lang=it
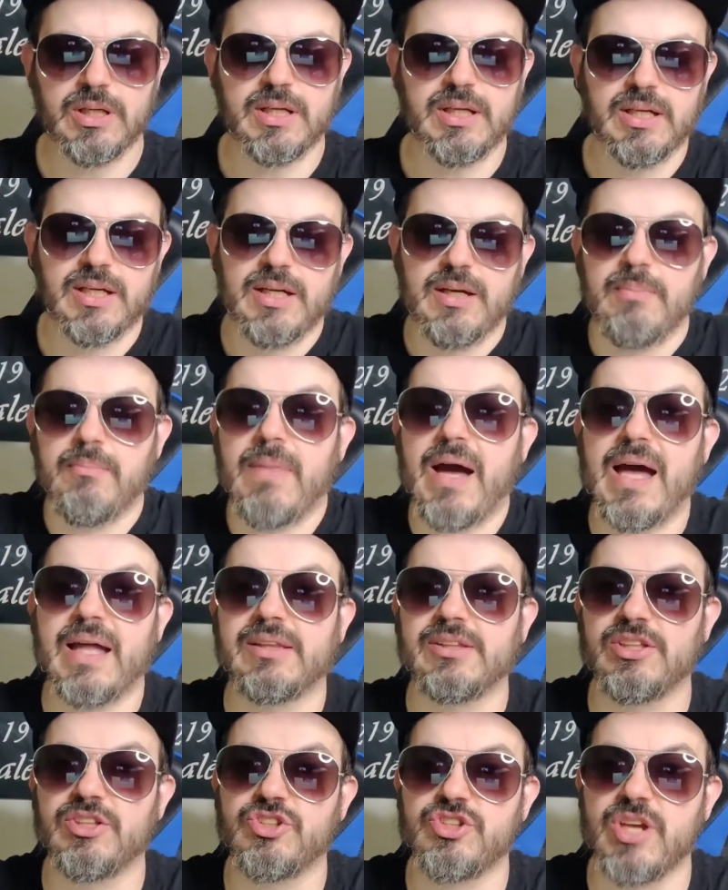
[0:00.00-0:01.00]
Eh,
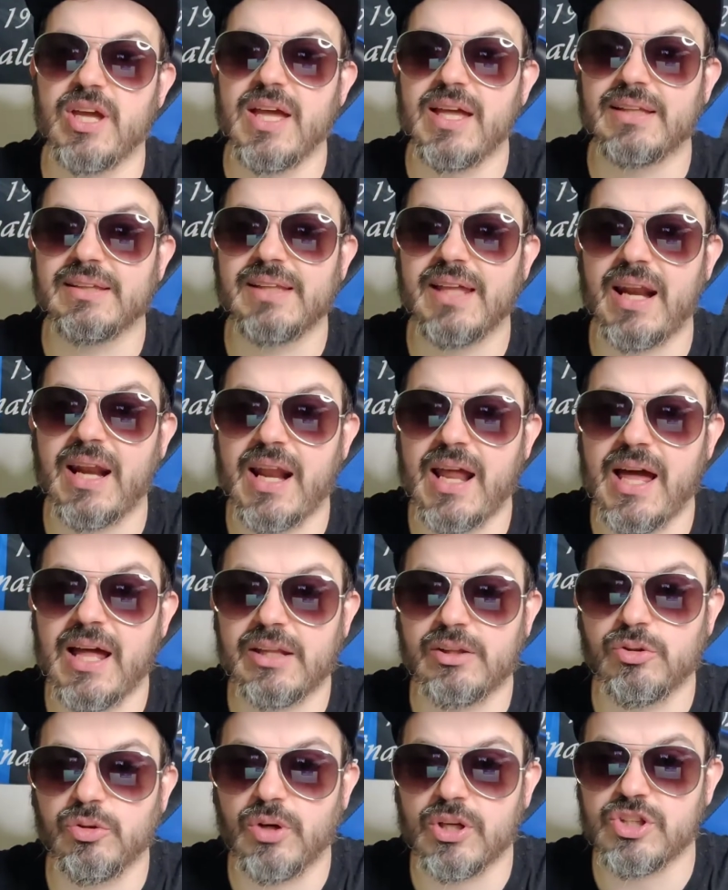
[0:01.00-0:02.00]
Matti c'è
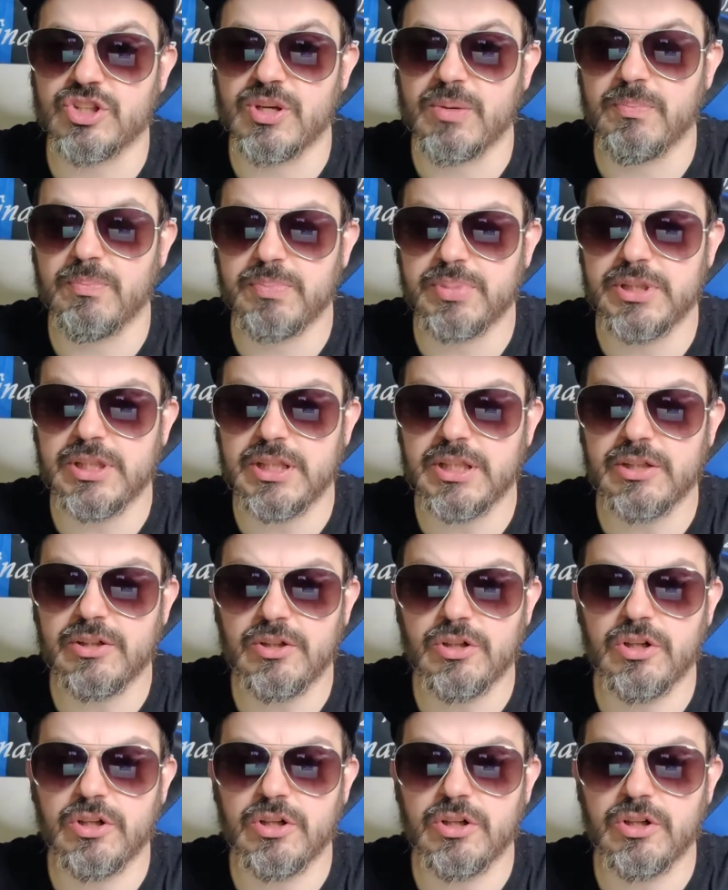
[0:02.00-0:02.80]
atterrato a Ciampino,